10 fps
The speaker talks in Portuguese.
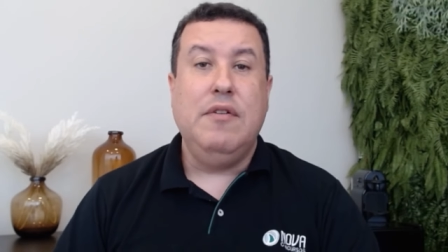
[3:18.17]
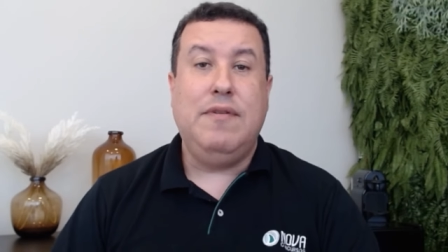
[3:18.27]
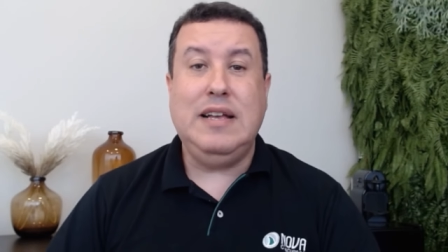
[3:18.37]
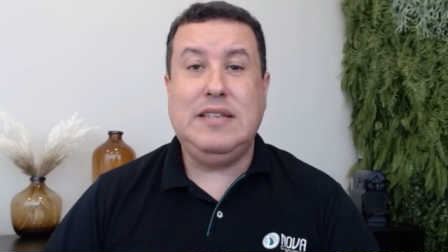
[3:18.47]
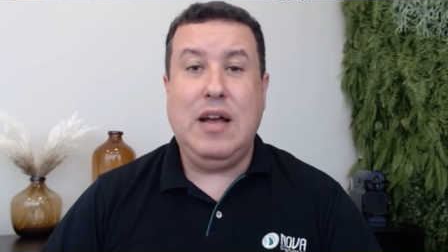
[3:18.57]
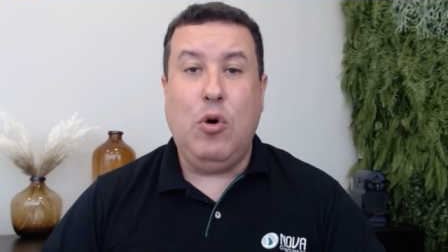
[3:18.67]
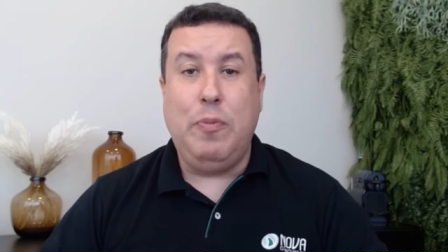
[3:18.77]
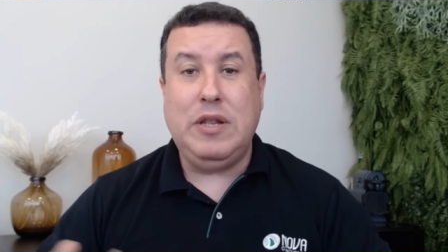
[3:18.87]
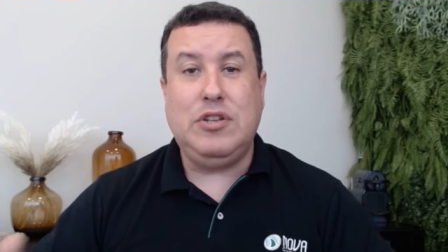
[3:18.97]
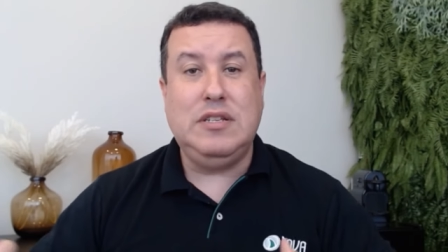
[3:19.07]
faz a
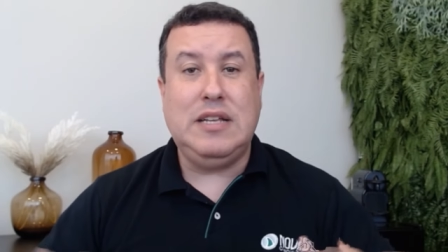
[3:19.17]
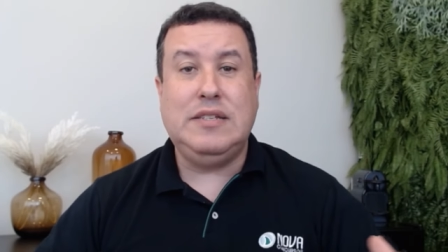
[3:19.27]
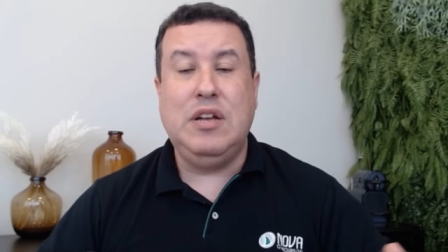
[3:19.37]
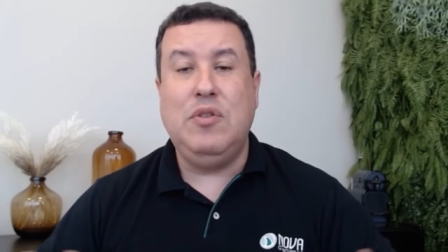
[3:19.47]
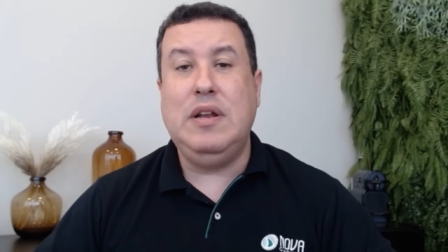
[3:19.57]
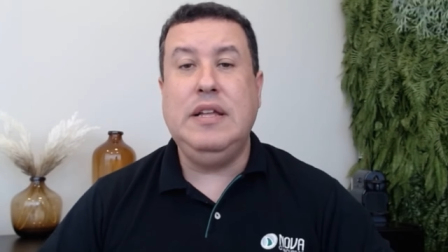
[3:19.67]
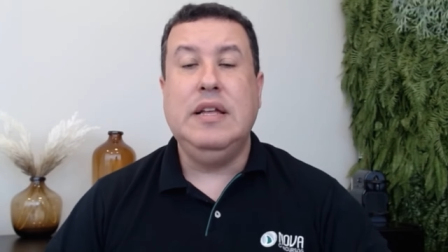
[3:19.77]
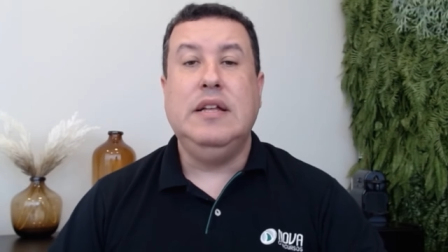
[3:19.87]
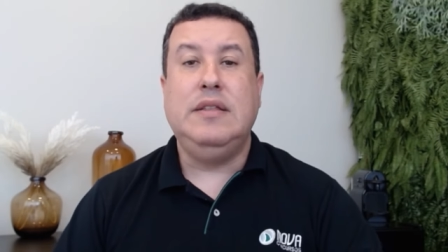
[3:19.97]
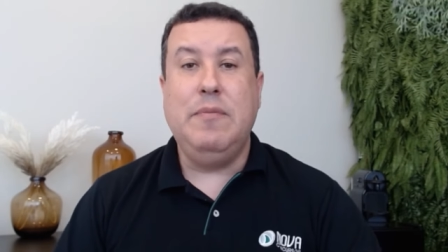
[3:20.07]
operacionalização ali
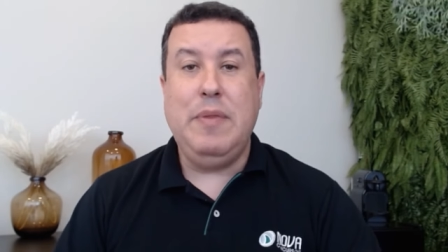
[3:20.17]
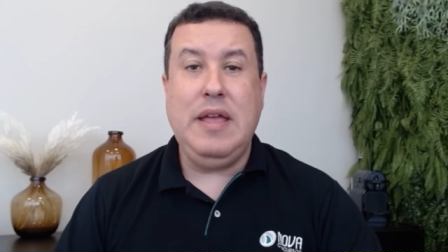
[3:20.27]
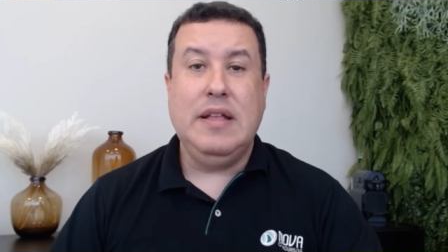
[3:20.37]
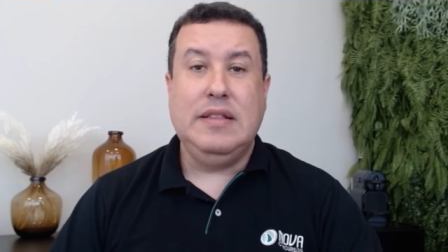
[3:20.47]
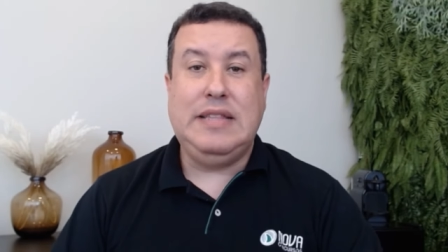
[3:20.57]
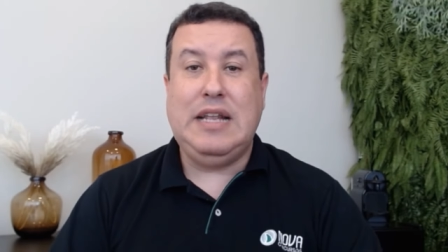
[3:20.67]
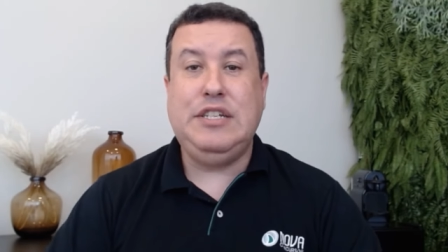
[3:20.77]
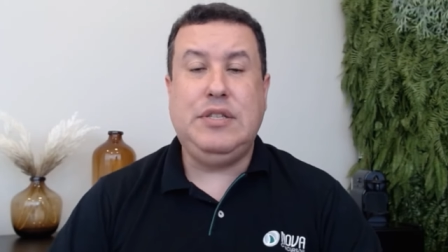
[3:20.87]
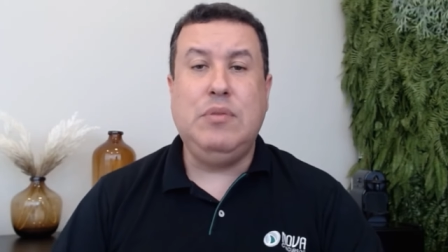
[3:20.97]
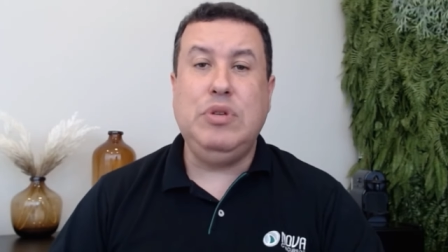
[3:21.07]
também da
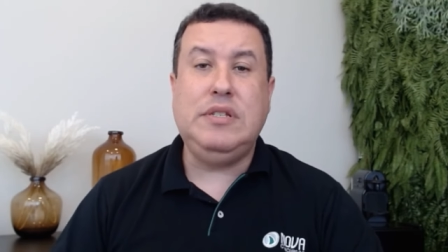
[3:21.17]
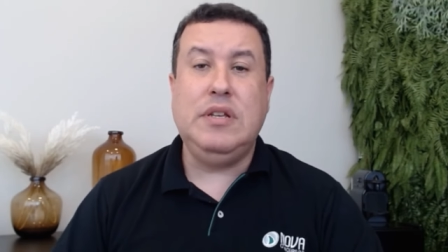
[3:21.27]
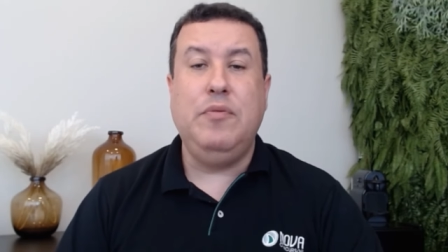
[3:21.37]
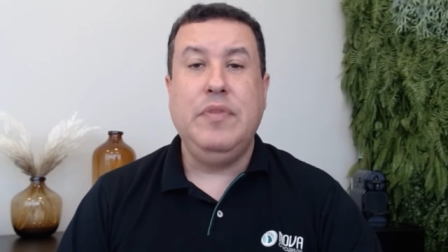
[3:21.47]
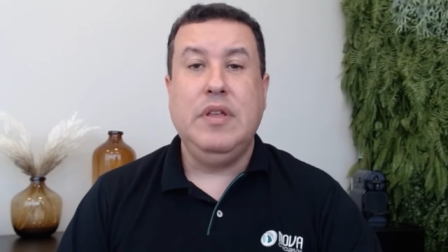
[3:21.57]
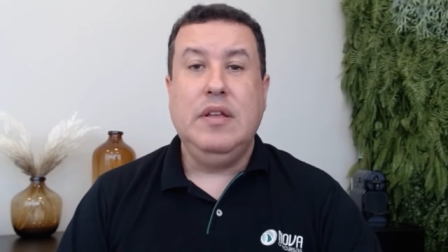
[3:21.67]
distribuição.